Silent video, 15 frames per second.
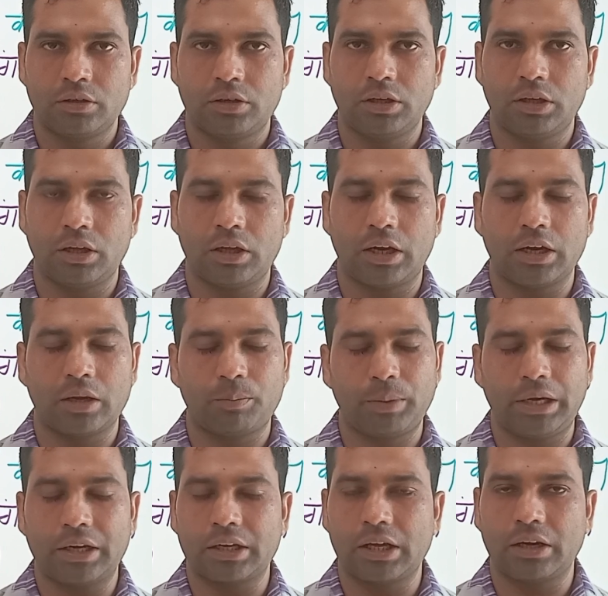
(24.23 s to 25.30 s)
ठीक है अगर
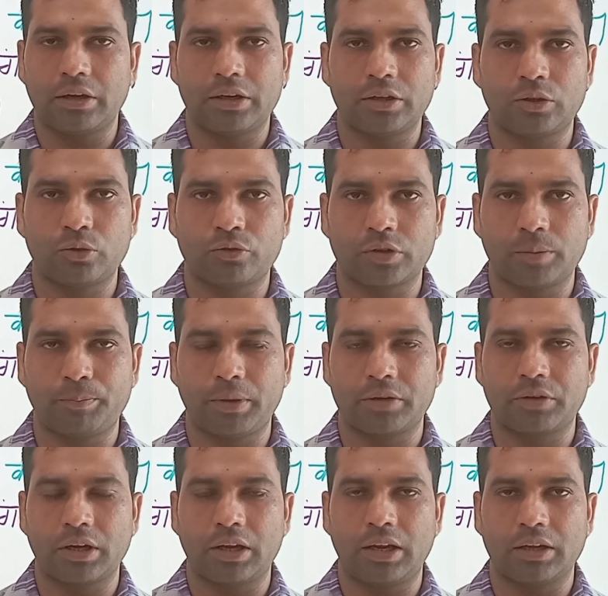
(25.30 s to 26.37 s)
पेंट ना करे तो उसके
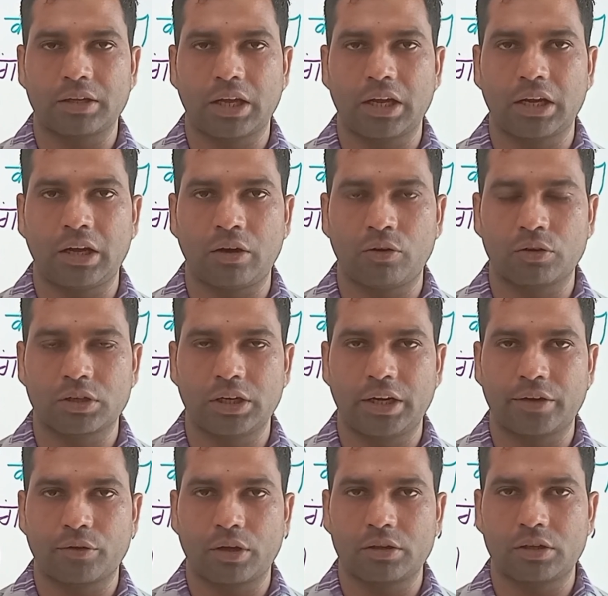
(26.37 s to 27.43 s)
ऊपर जंग लग जाएगा और
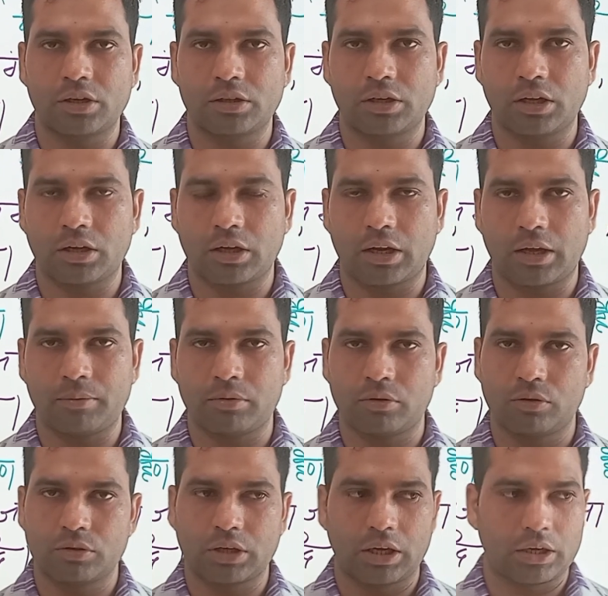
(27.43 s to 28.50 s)
गेट जो है धीरे धीरे खराब
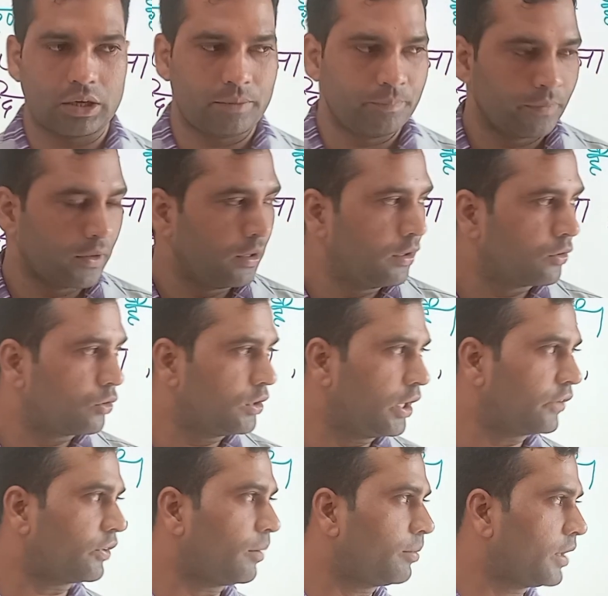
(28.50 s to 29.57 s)
हो जाएगा तो
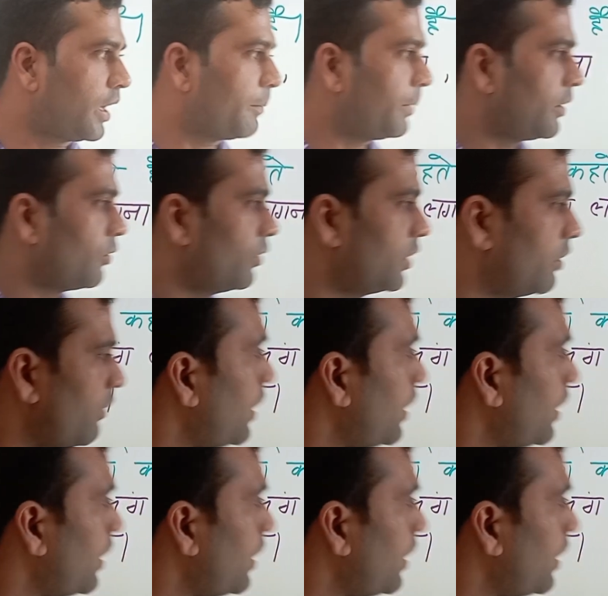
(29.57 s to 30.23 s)
ये सब यहाँ पर होने